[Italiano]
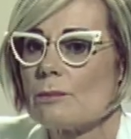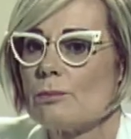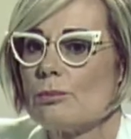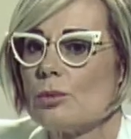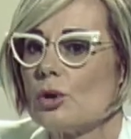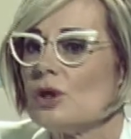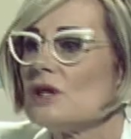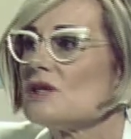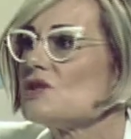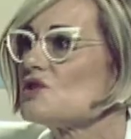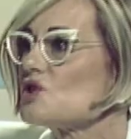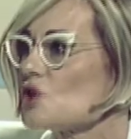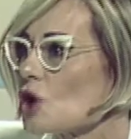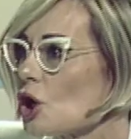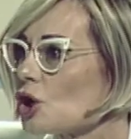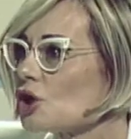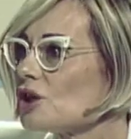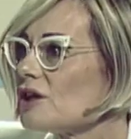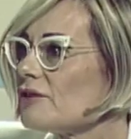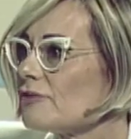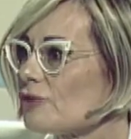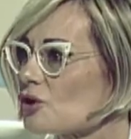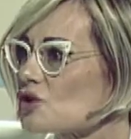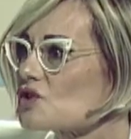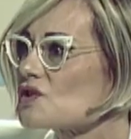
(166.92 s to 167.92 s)

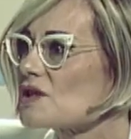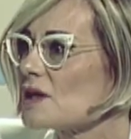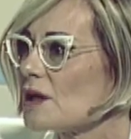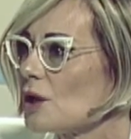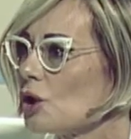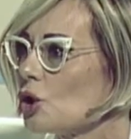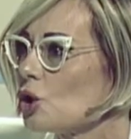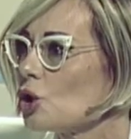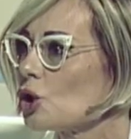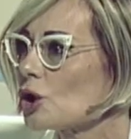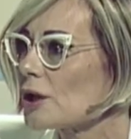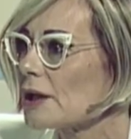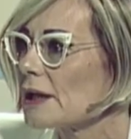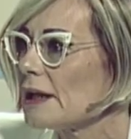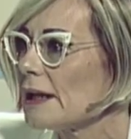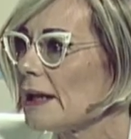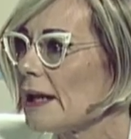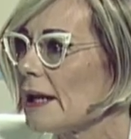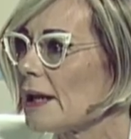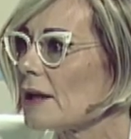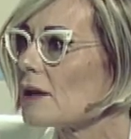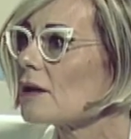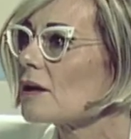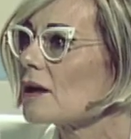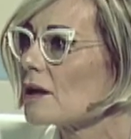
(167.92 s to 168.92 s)
Poliziotti, forze
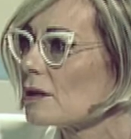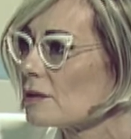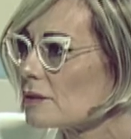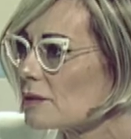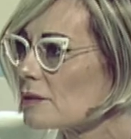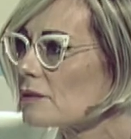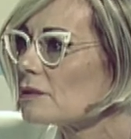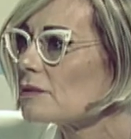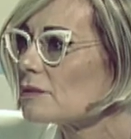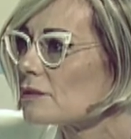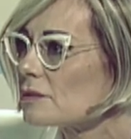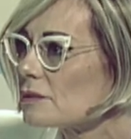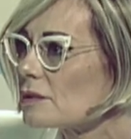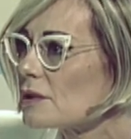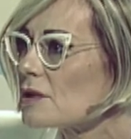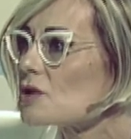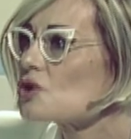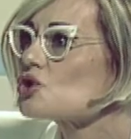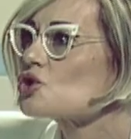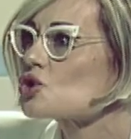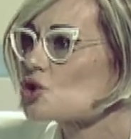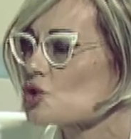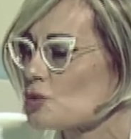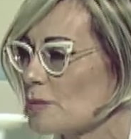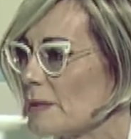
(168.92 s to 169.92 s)
dell'ordine,
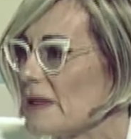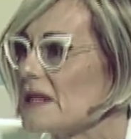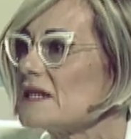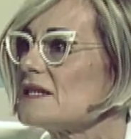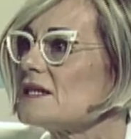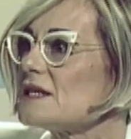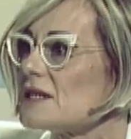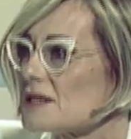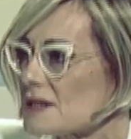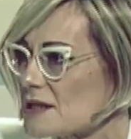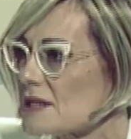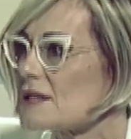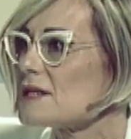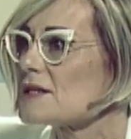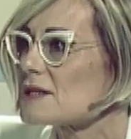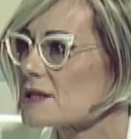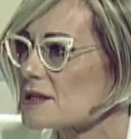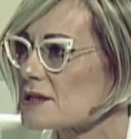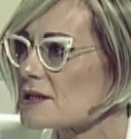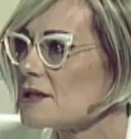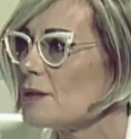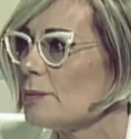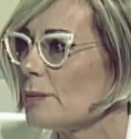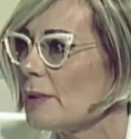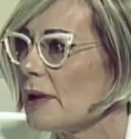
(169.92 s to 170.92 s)
sospesi senza
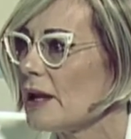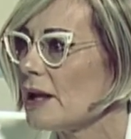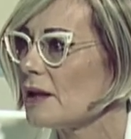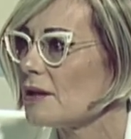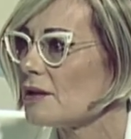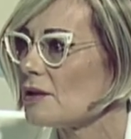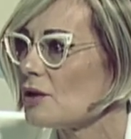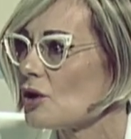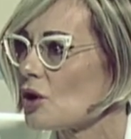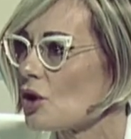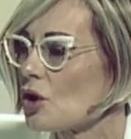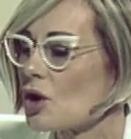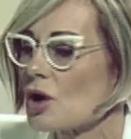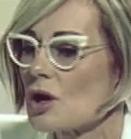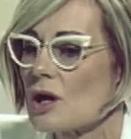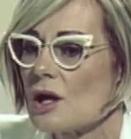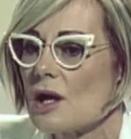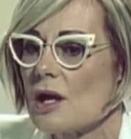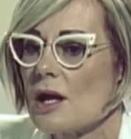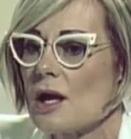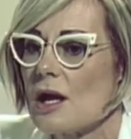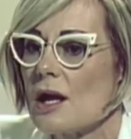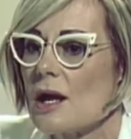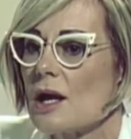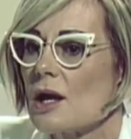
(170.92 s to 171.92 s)
stipendio.
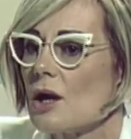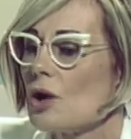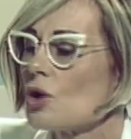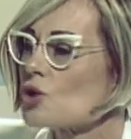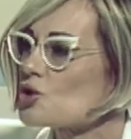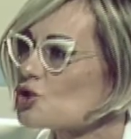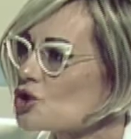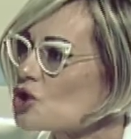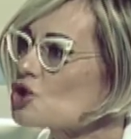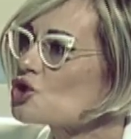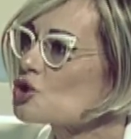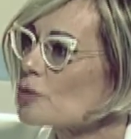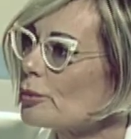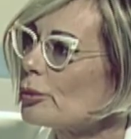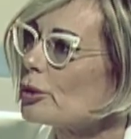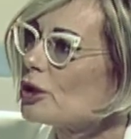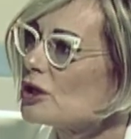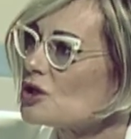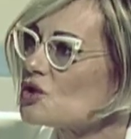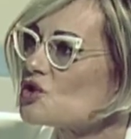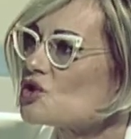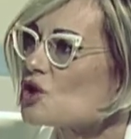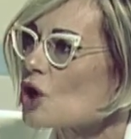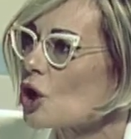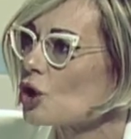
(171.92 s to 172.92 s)
Lo stesso
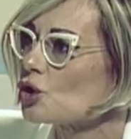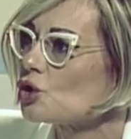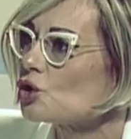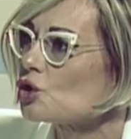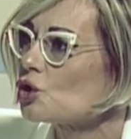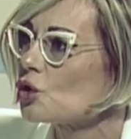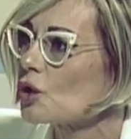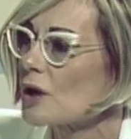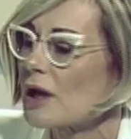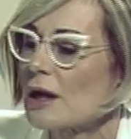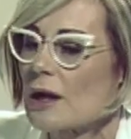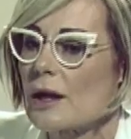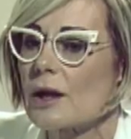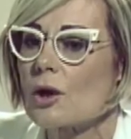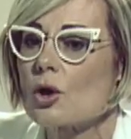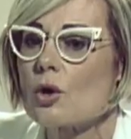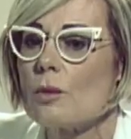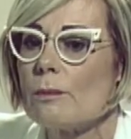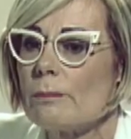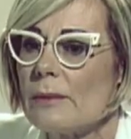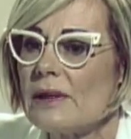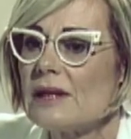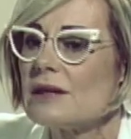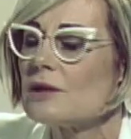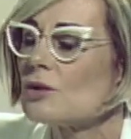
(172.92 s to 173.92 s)
poliziotto che
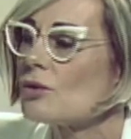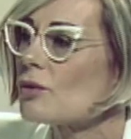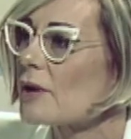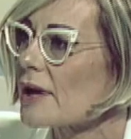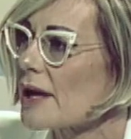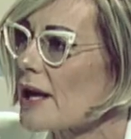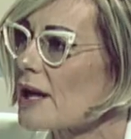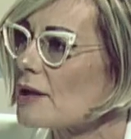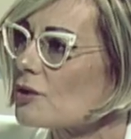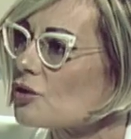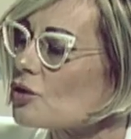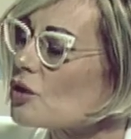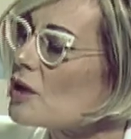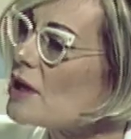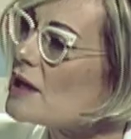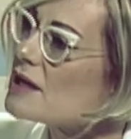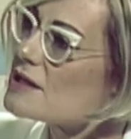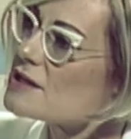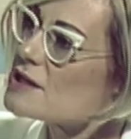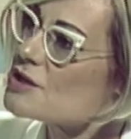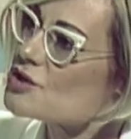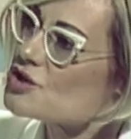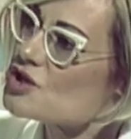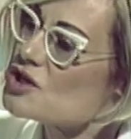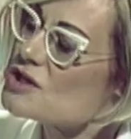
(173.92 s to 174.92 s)
commette un reato
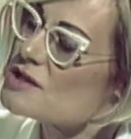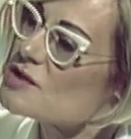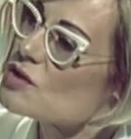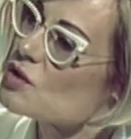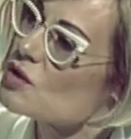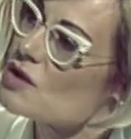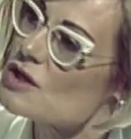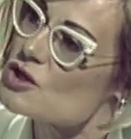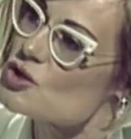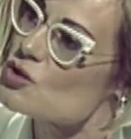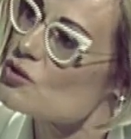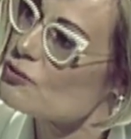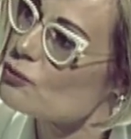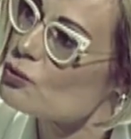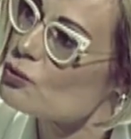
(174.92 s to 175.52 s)
nell'esercizio delle sue